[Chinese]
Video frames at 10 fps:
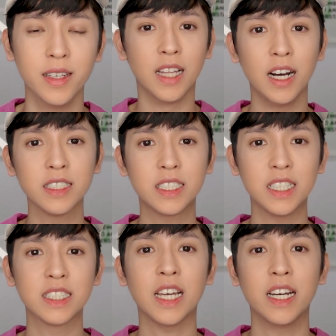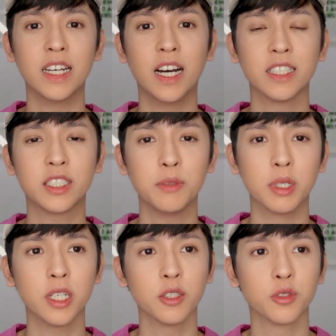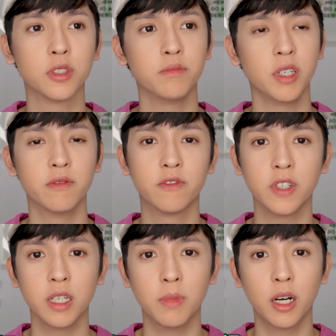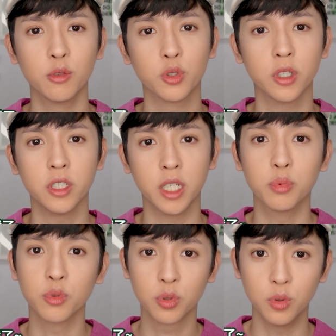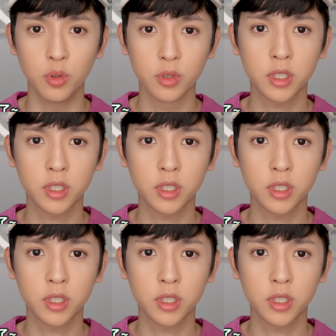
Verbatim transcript: 然后现在啊，基本上都是免费嘛，我觉得也不错。